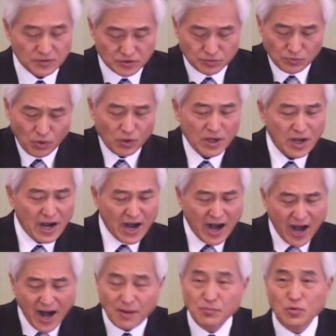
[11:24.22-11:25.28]
그러므로
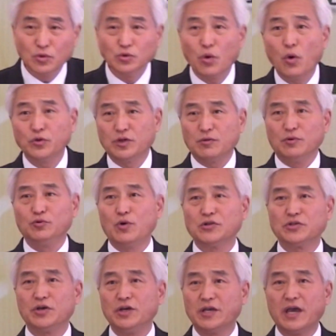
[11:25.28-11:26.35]
아무도
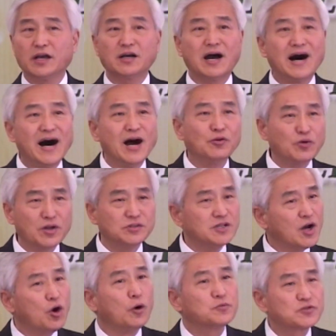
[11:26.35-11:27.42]
여러분과 저에게 강요하는
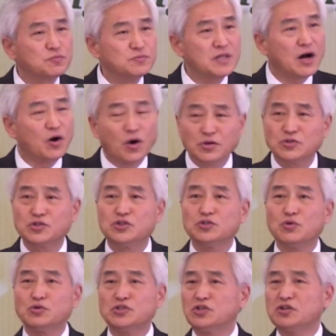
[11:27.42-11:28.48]
자가 없습니다.
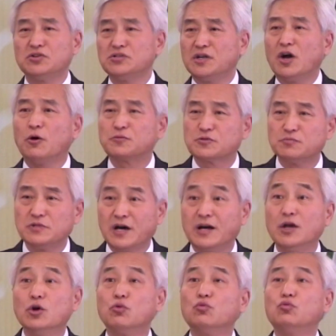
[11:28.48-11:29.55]
억지로 시키는 자가
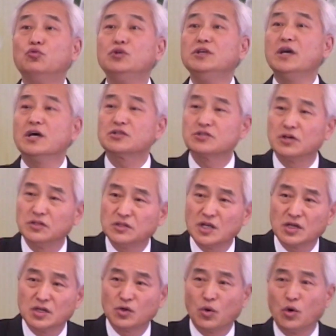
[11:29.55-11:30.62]
없습니다. 우리의
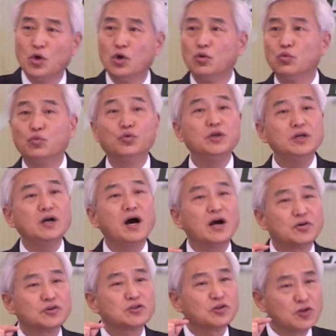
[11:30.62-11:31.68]
선택이고
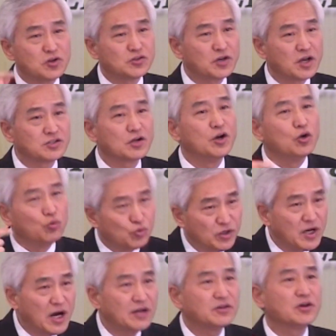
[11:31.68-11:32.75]
우리가 그것을 결정해서
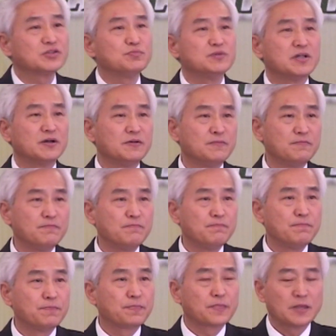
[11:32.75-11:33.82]
우리가 하는 것입니다.
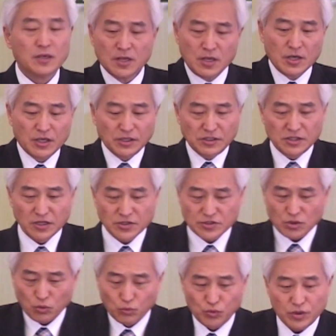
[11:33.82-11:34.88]
예를
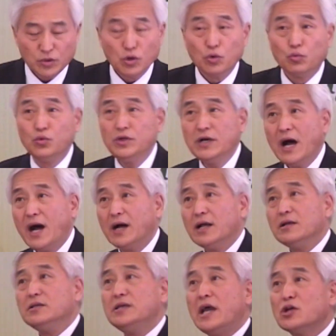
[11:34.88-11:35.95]
들어서 우리,
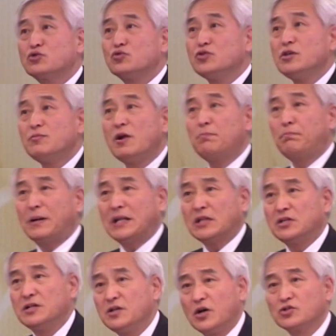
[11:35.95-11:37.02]
우리가 예수님을
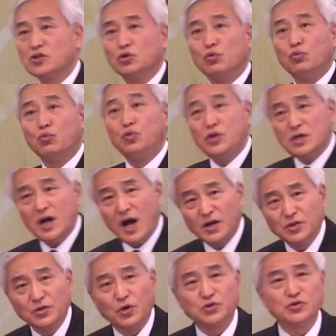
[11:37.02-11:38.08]
받아들이는 것은 우리가
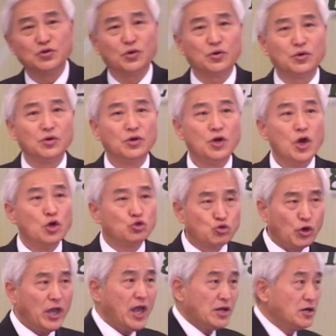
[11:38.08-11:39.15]
하는 것이요,
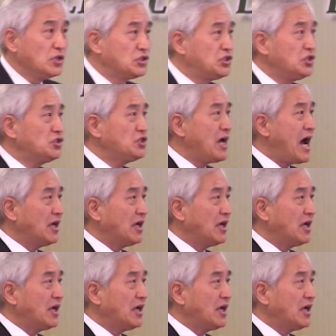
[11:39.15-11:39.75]
죄를 짓지